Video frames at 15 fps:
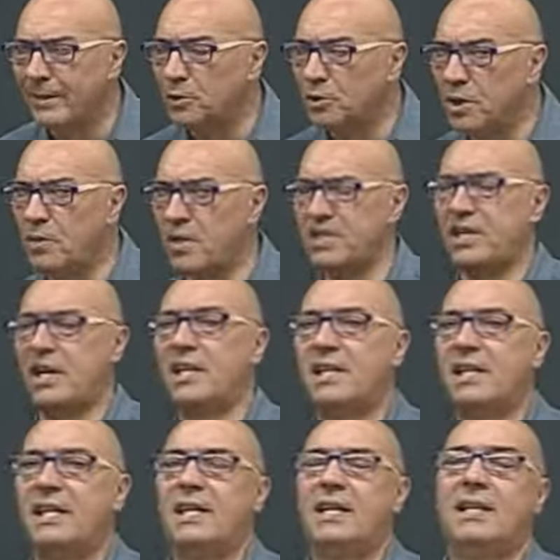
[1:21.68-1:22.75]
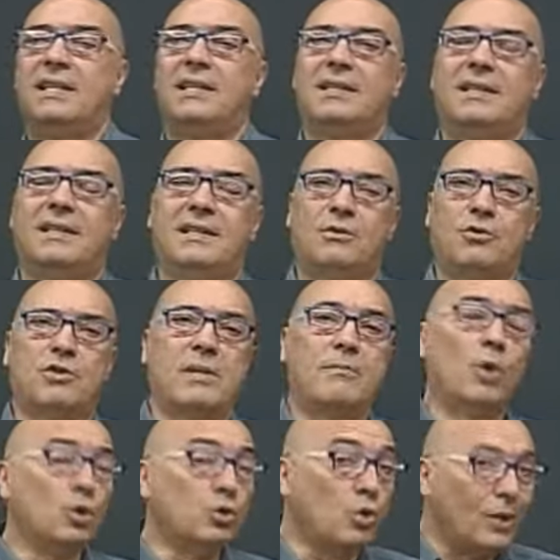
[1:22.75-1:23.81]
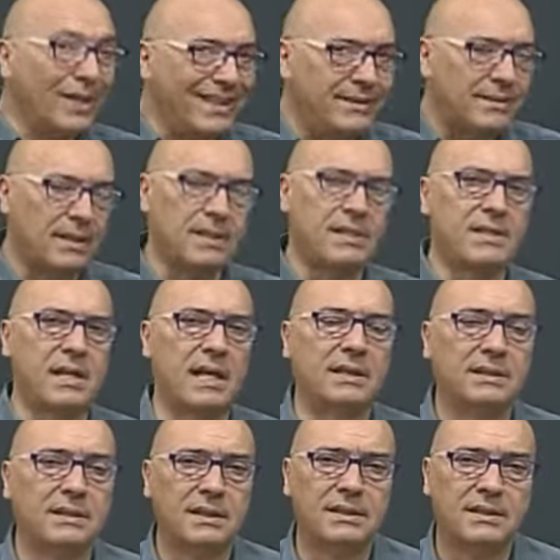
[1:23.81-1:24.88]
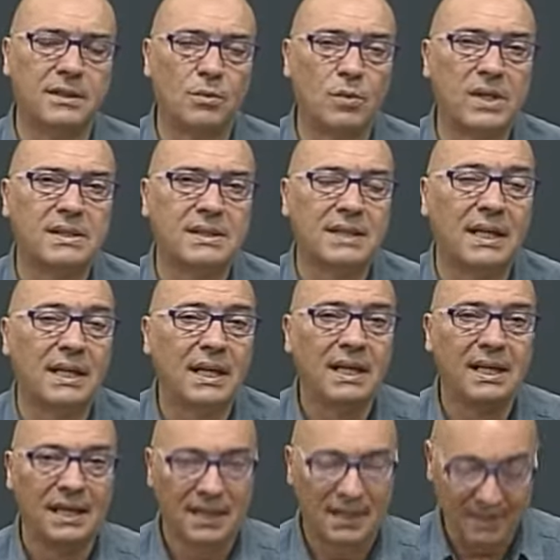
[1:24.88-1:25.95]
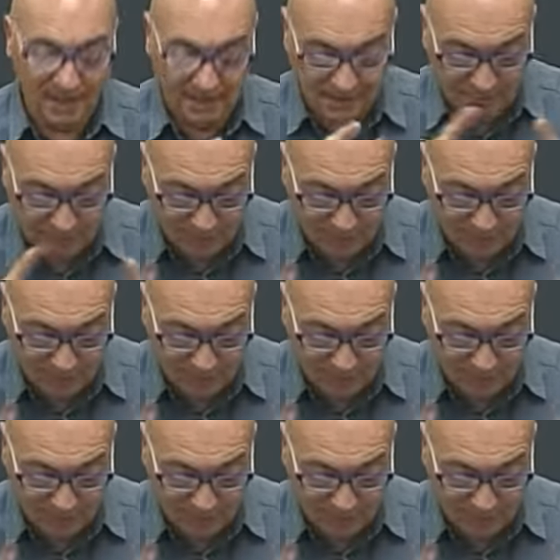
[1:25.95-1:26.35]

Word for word: di questa eh, cosa molto interessante di questa eh,